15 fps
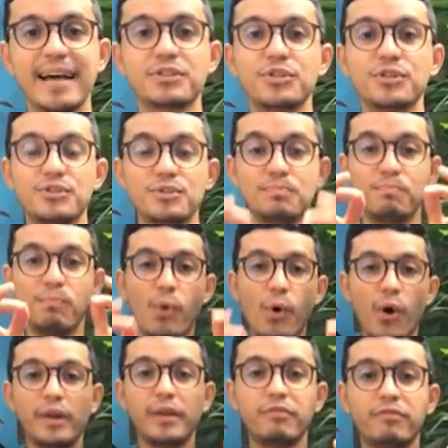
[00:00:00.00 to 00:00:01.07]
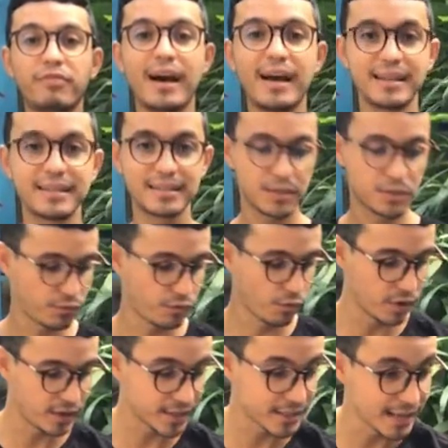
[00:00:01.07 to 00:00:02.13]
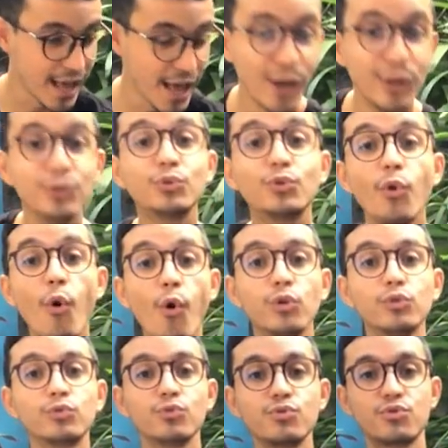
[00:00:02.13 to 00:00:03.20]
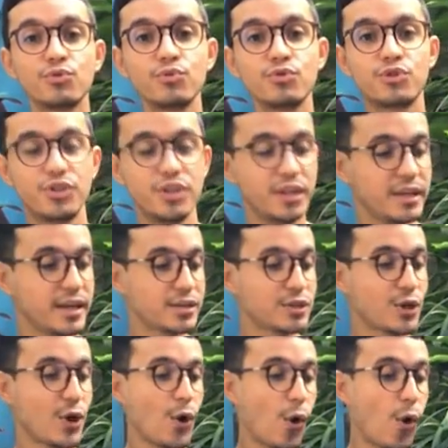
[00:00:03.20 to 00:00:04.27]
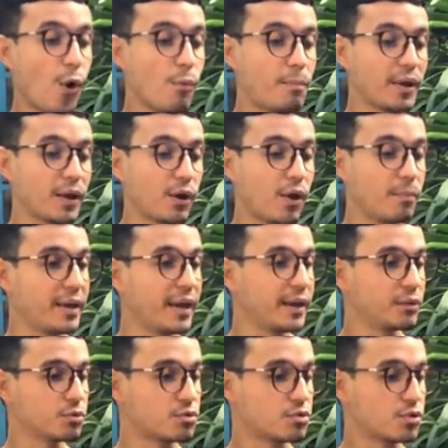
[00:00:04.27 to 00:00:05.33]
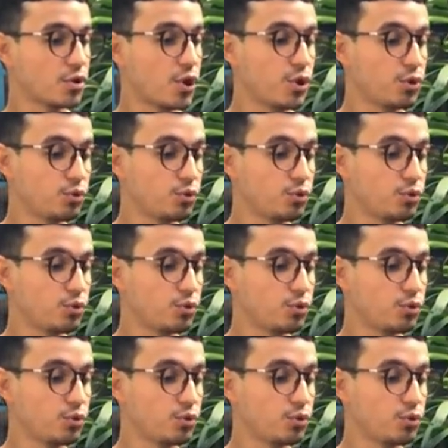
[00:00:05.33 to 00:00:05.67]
é a gente borrifar essas folhas todos os dias ou pelo menos